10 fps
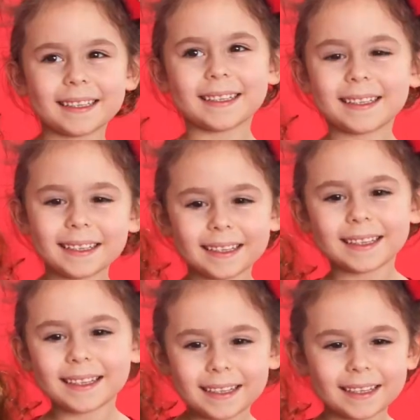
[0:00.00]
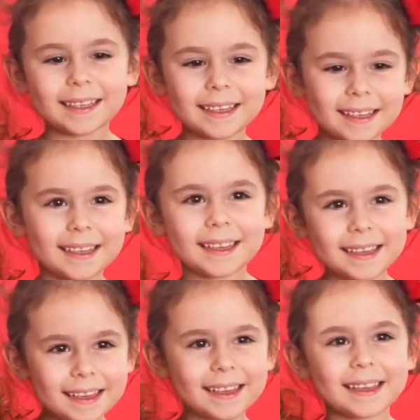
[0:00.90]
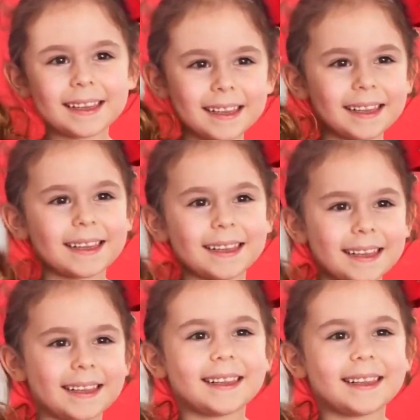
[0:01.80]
हाय मेरा नाम है सूरज और हम है मिक्कू